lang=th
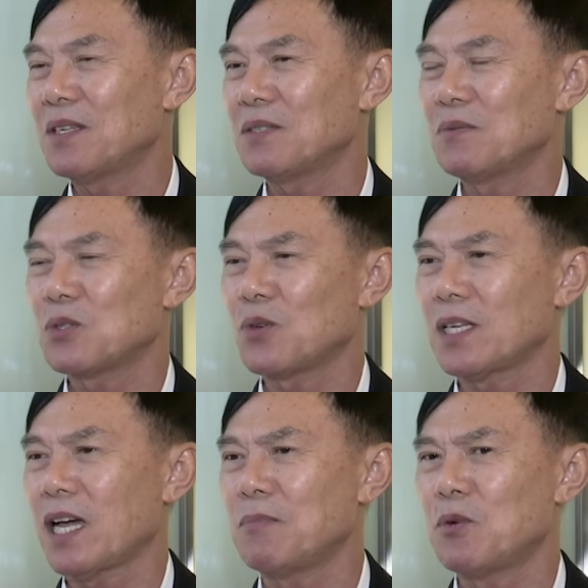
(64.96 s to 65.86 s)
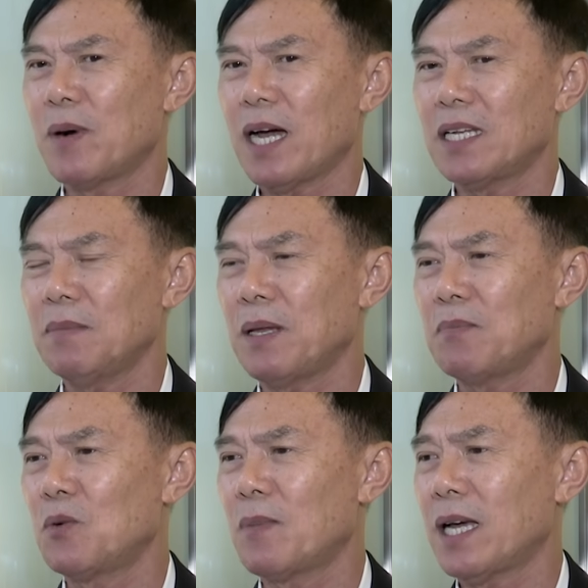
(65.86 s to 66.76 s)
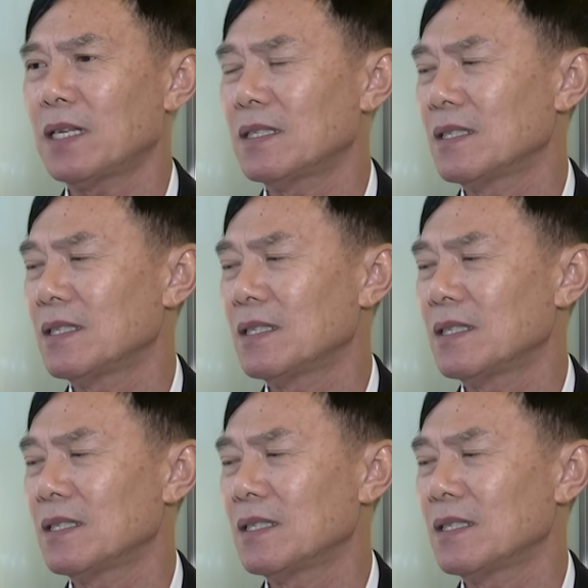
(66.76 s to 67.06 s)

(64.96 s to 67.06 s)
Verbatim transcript: ด้วย ส่วนใหญ่หมู่บ้านนี้เป็นหมู่บ้าน